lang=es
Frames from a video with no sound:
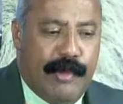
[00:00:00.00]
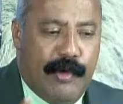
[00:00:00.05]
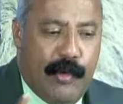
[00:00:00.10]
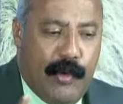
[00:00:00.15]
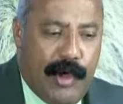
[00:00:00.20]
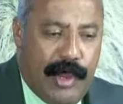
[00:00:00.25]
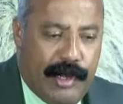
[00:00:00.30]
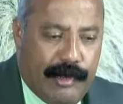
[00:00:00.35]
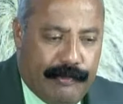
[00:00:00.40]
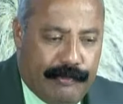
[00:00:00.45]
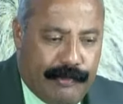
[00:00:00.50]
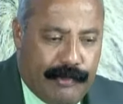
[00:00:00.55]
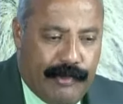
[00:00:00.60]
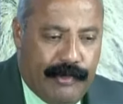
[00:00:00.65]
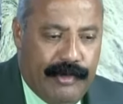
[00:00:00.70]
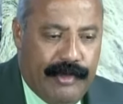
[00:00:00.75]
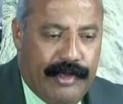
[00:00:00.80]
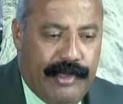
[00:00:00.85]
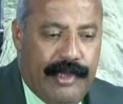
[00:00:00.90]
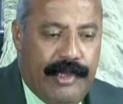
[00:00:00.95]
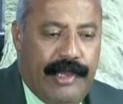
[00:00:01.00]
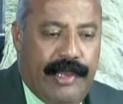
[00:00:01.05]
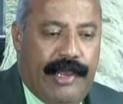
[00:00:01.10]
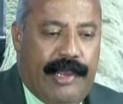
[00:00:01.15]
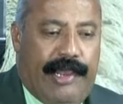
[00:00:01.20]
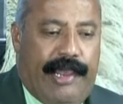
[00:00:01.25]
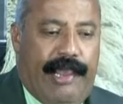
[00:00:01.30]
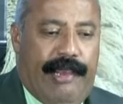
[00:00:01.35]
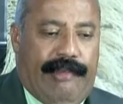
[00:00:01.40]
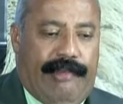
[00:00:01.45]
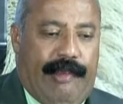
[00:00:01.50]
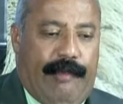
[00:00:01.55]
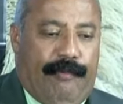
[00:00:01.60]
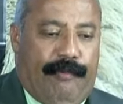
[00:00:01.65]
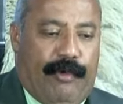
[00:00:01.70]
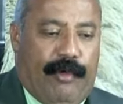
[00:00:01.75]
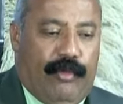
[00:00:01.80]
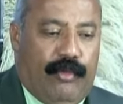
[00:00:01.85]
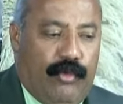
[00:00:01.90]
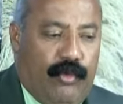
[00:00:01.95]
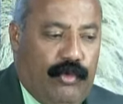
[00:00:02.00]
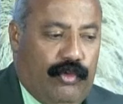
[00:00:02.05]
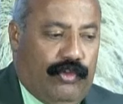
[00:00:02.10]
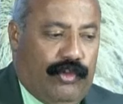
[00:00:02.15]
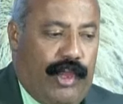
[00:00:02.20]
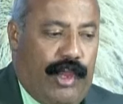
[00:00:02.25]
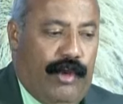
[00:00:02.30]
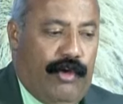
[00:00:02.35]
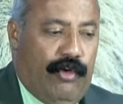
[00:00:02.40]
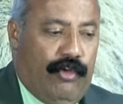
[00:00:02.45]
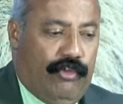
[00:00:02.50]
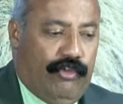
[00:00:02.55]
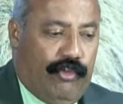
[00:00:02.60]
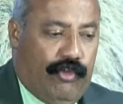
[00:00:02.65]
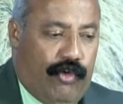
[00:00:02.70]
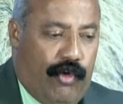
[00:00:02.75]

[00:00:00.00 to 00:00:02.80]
cuerpo que se produce en los